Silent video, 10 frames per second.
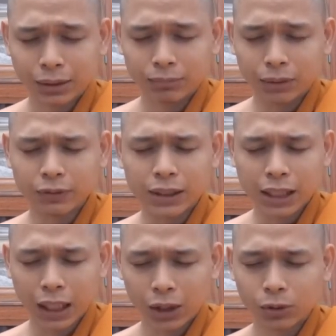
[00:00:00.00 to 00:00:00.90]
bởi vì
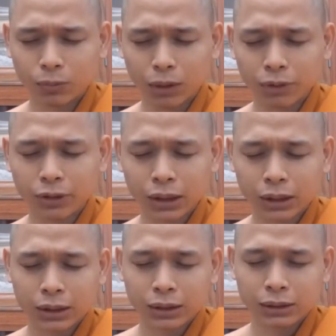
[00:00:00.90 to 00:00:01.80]
sao bởi vì
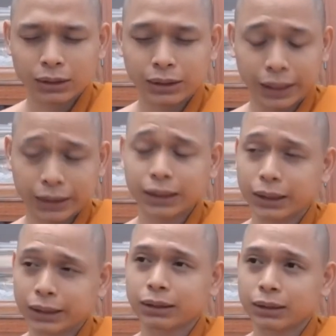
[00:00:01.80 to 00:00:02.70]
gạch
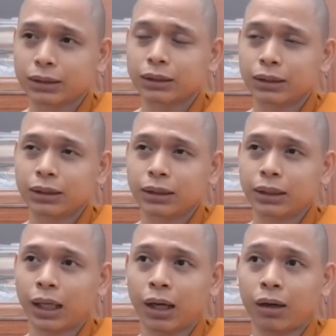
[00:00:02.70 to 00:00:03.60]
á,
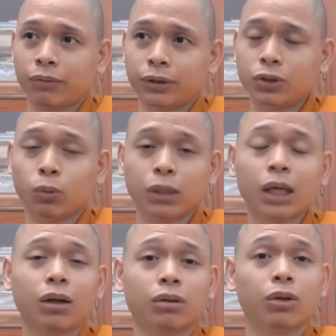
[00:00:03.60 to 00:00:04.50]
là họ phải dùng
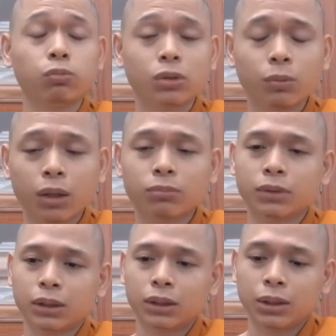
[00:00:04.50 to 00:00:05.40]
đất họ nung đúng không
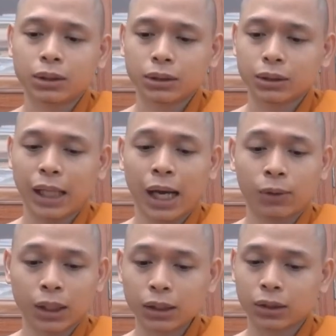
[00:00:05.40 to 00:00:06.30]
đào
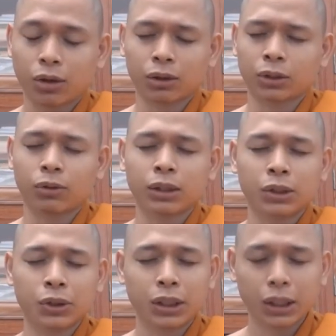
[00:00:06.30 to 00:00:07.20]
đất con này con kia nó
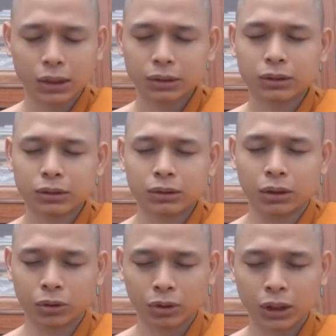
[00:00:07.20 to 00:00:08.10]
chết
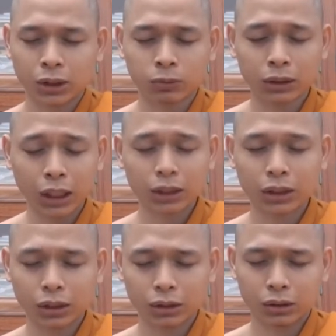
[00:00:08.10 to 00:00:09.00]
rồi có khi trong cái đất cái
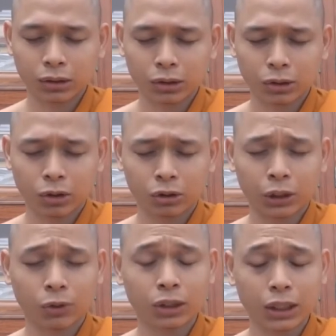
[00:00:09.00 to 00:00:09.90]
đó nó có con này
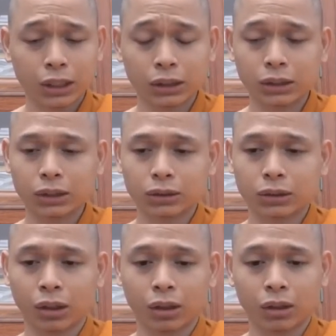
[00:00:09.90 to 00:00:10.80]
con kia nữa rồi
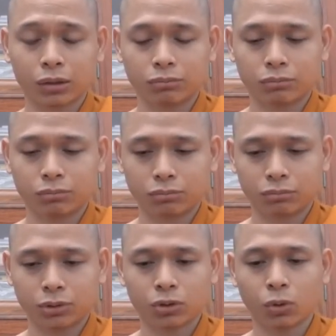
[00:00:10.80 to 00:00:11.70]
họ
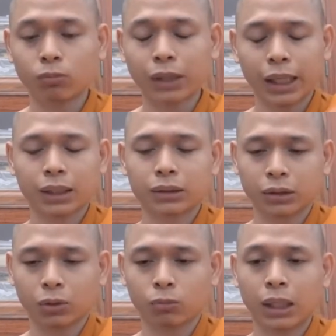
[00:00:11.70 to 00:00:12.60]
cũng nén rồi họ
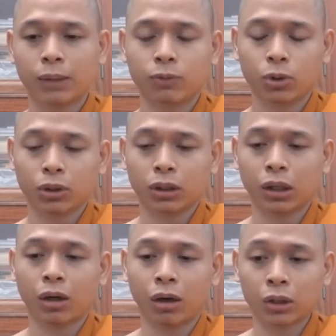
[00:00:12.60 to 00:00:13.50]
cũng đem vô cái
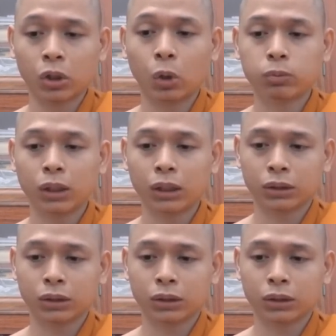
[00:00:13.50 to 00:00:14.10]
lò họ đốt lên là